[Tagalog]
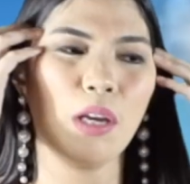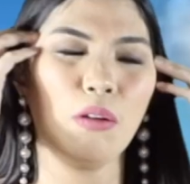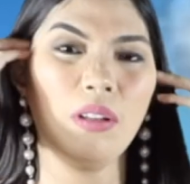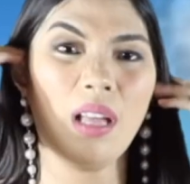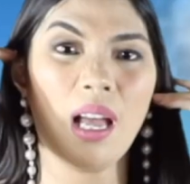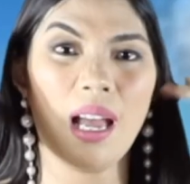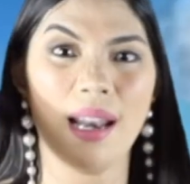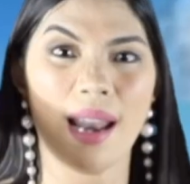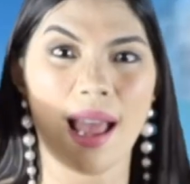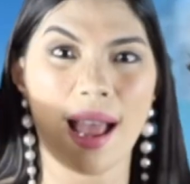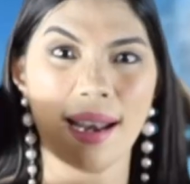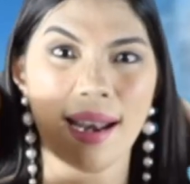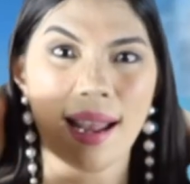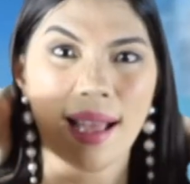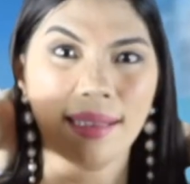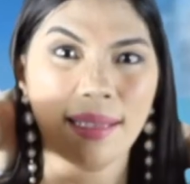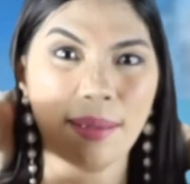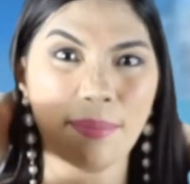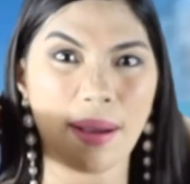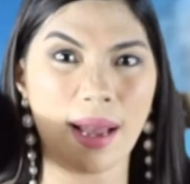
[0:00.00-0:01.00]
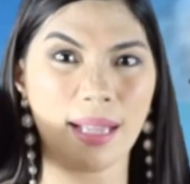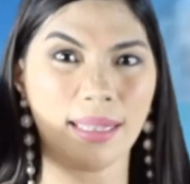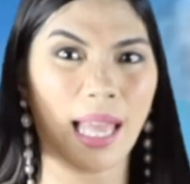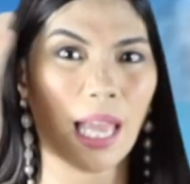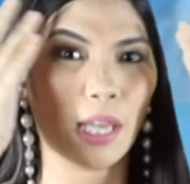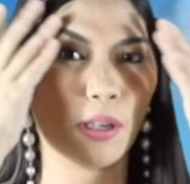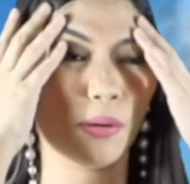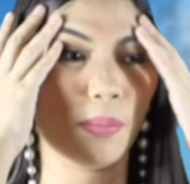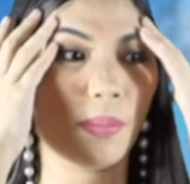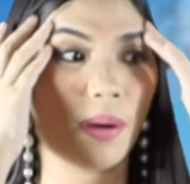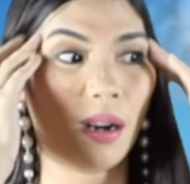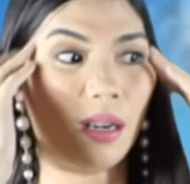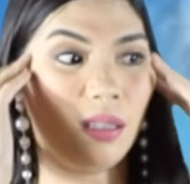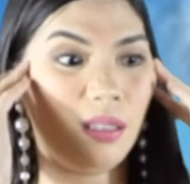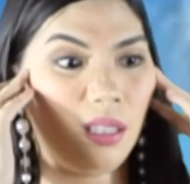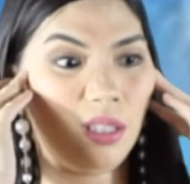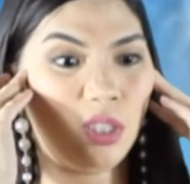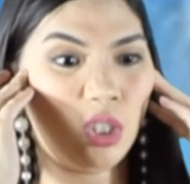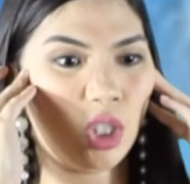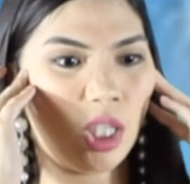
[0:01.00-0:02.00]
niya tayo naalala, di ba? Tayong mga
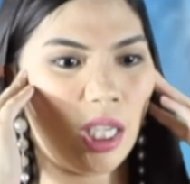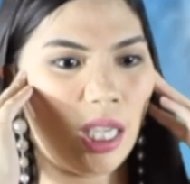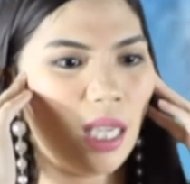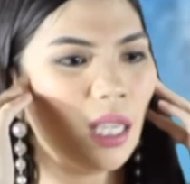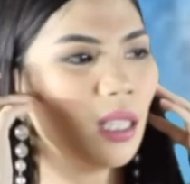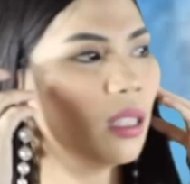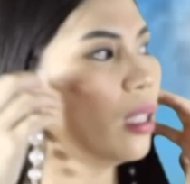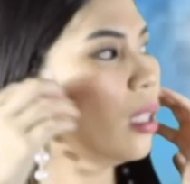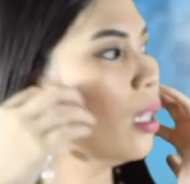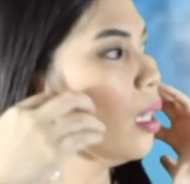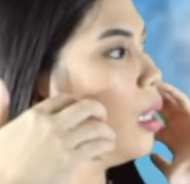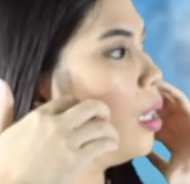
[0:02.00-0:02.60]
rich kid.